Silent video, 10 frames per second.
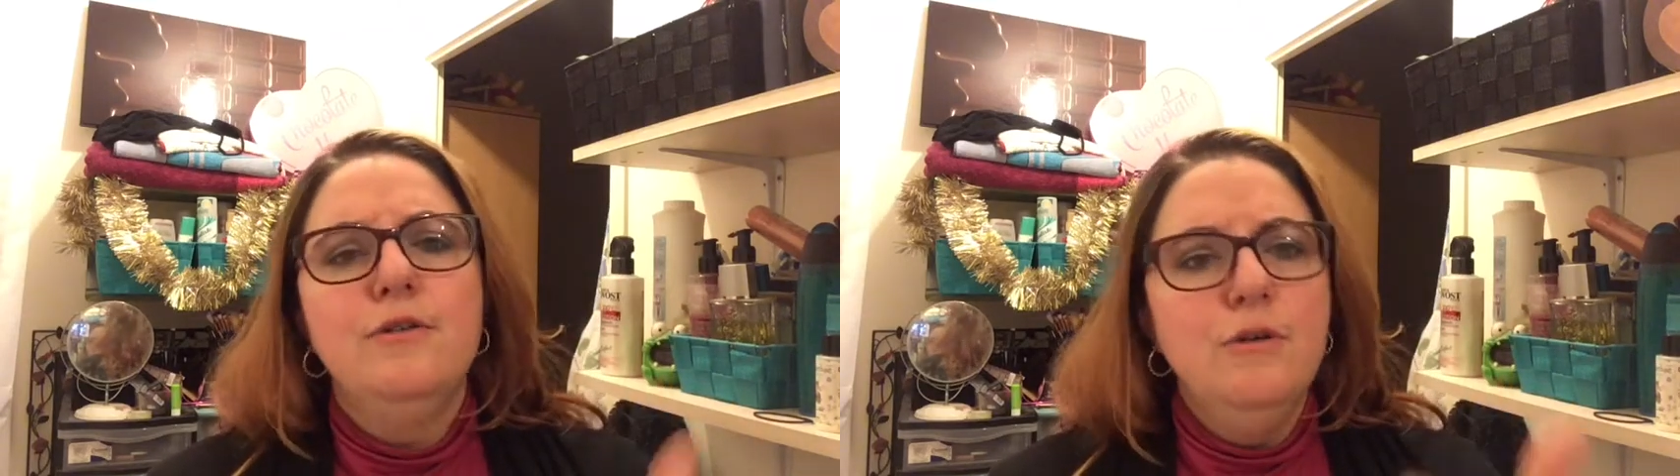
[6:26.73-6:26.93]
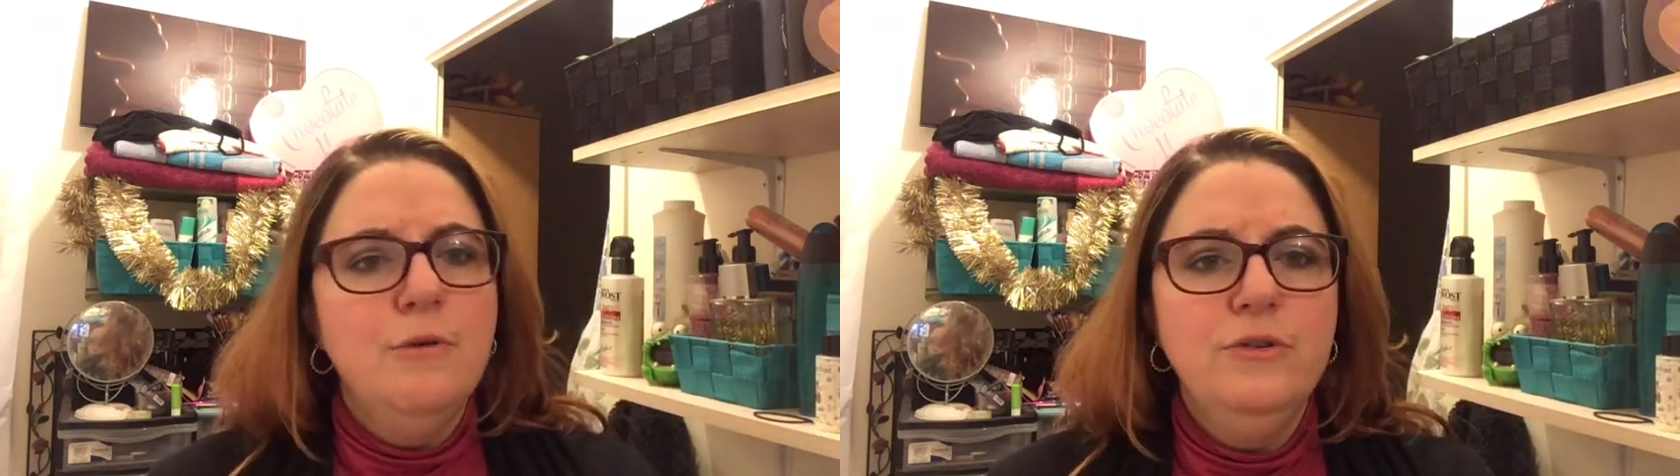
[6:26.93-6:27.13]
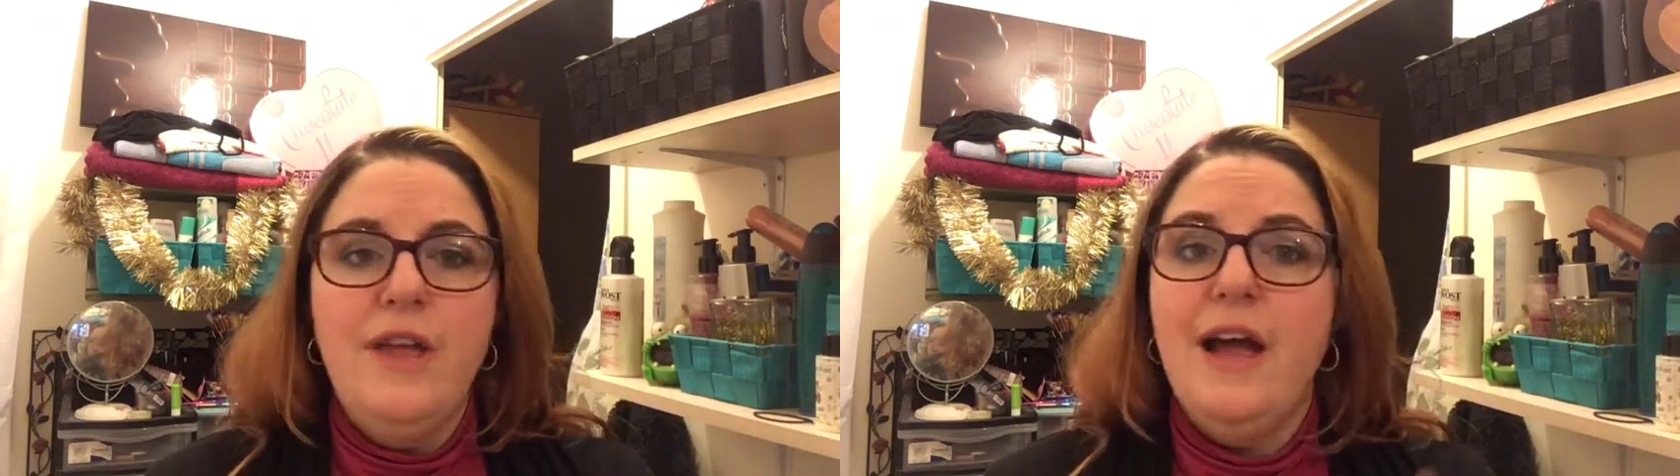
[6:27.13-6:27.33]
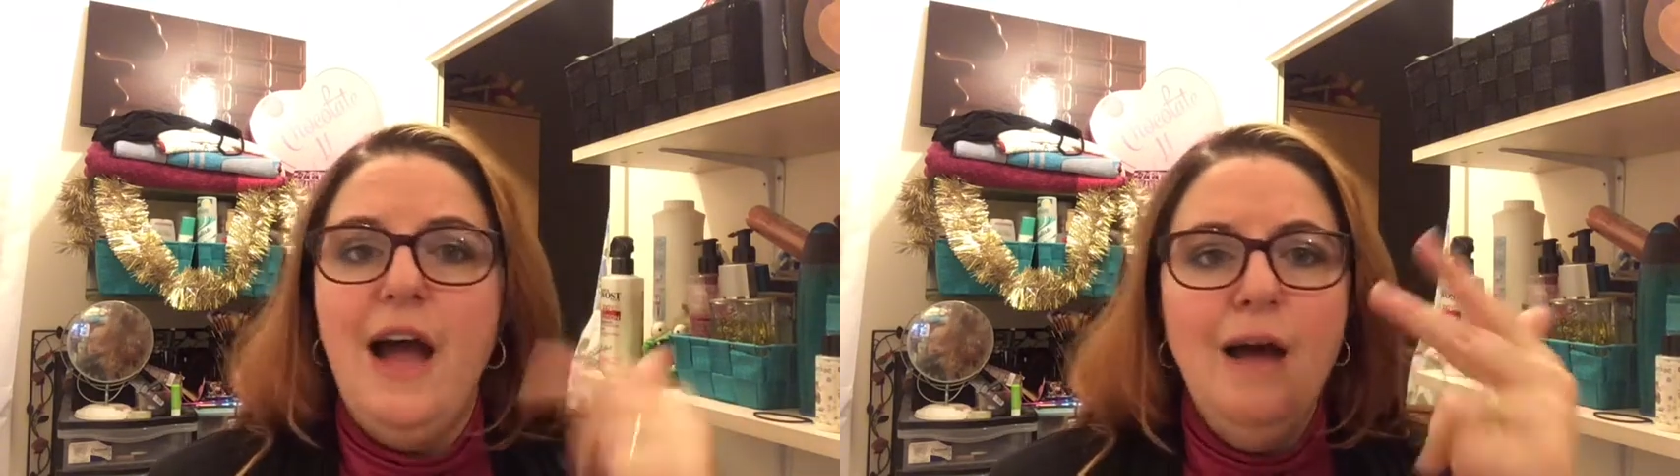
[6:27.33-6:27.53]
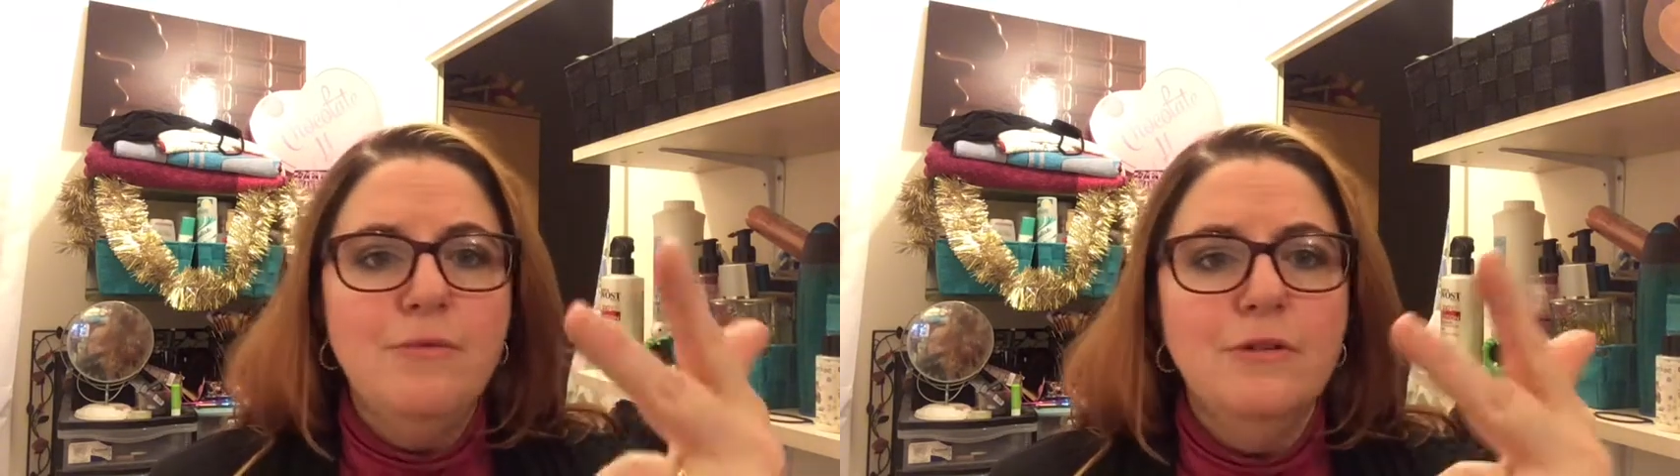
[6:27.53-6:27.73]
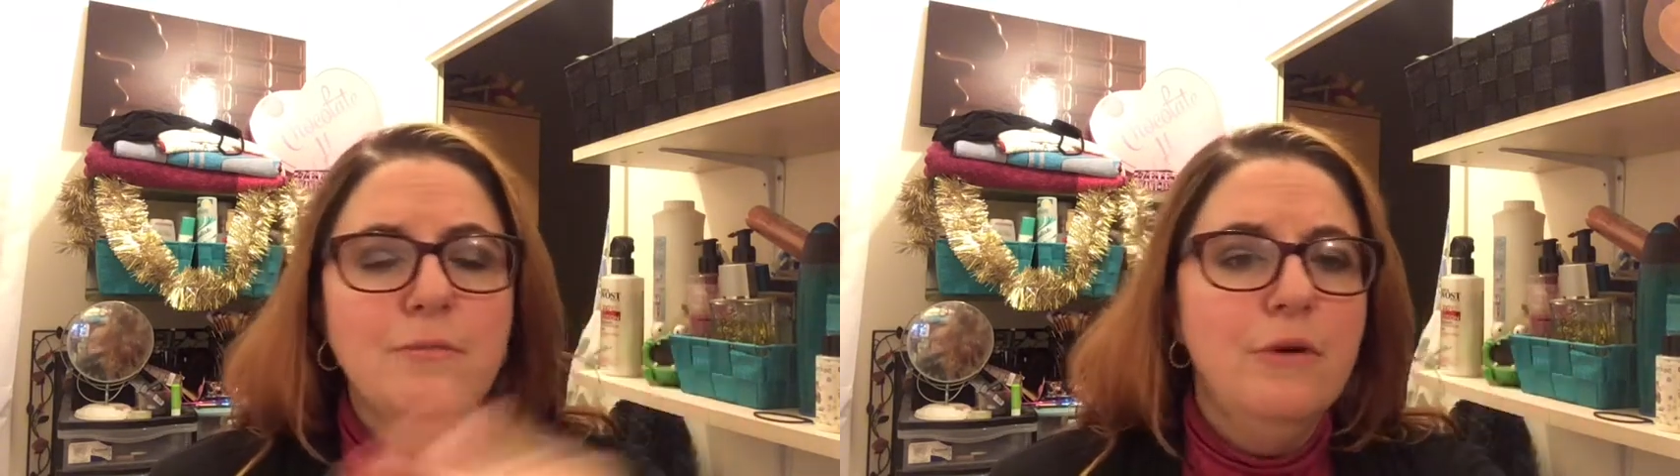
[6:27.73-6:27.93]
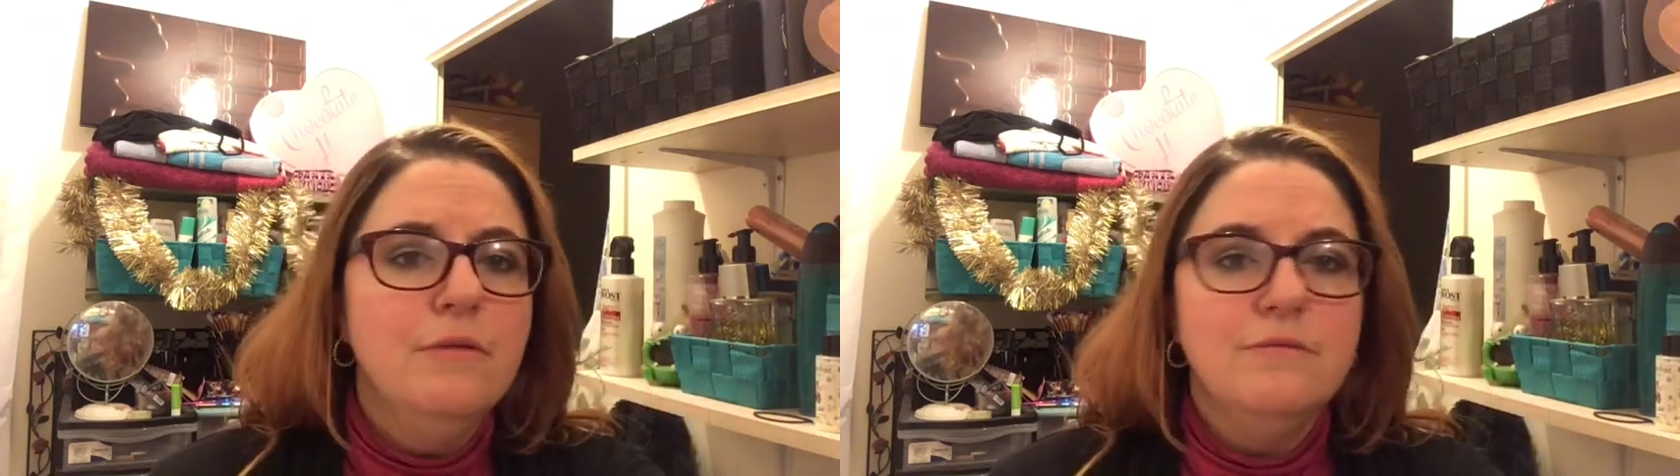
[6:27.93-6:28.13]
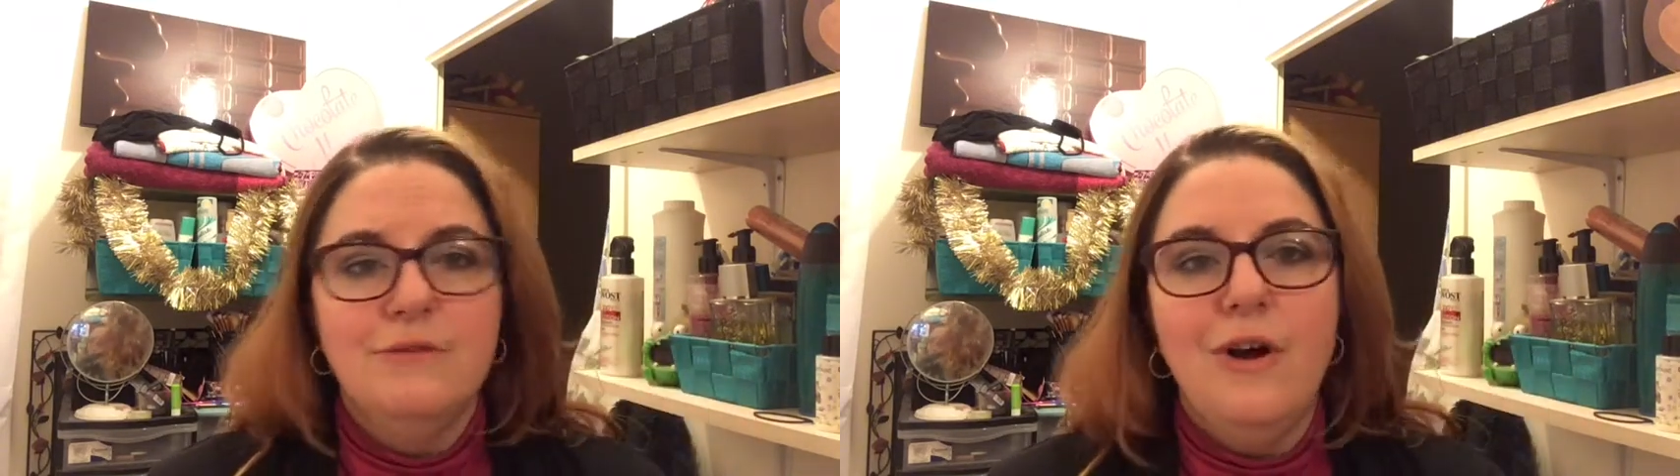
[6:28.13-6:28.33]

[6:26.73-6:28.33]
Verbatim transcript: commentaire, abonnement.